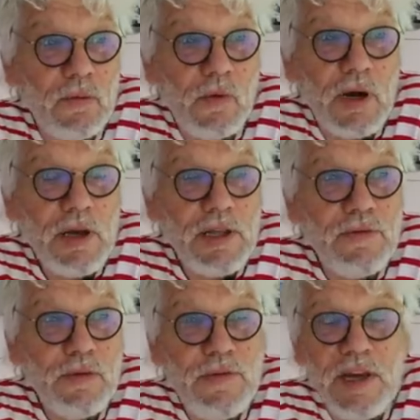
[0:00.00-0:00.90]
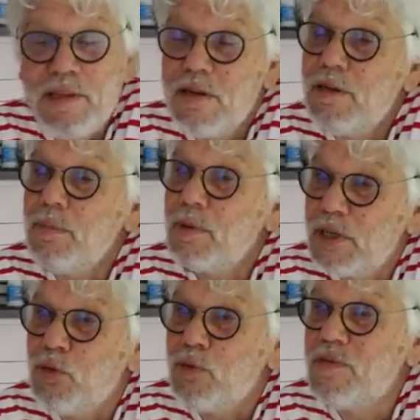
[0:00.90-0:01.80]
voilà, il y avait une vieille dame
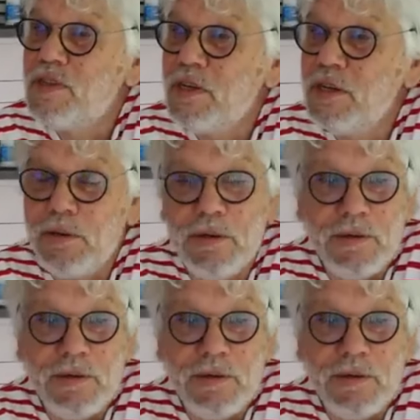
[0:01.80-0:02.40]
qui nous faisait